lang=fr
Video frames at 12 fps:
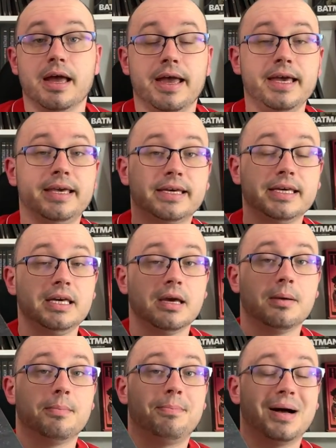écrit
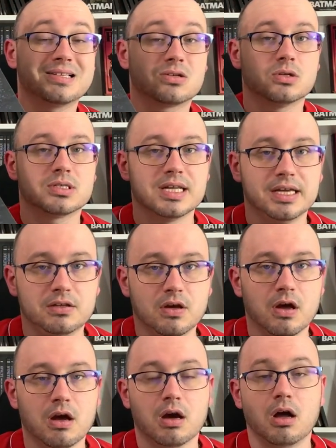par Scott
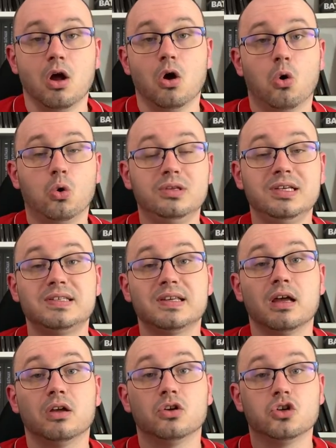Snyder, au
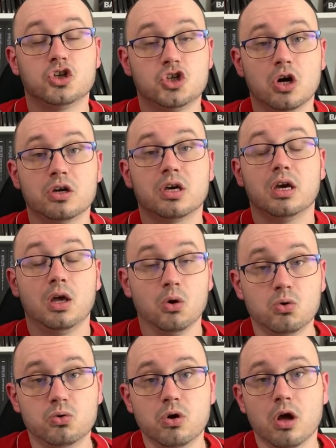dessin Jock et aux
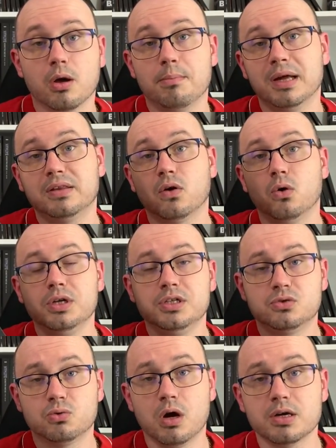couleurs Matt
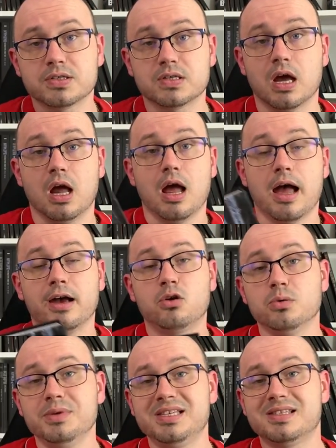Hollingsworth, un
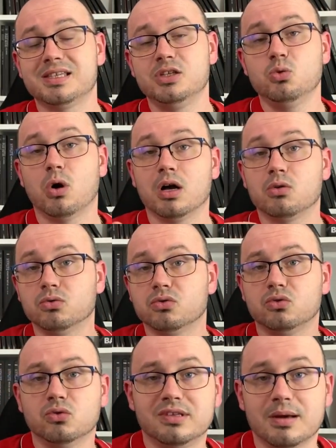comics qui nous
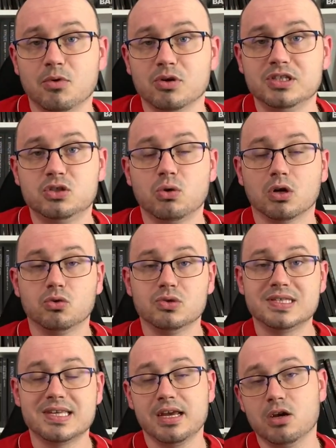raconte notamment l'histoire de
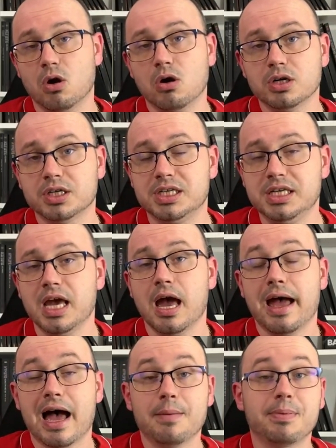Sailor qui,
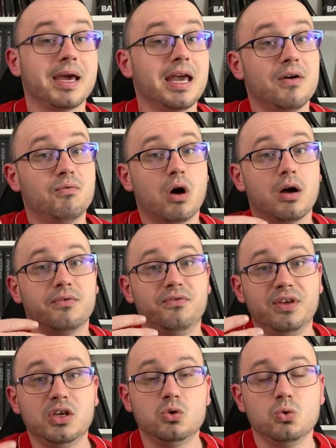après avoir
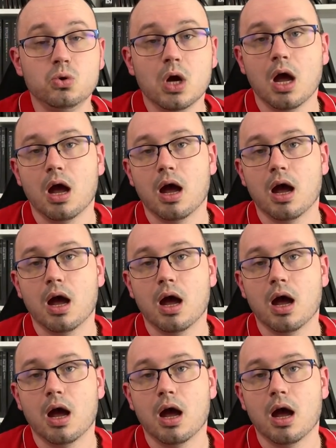vécu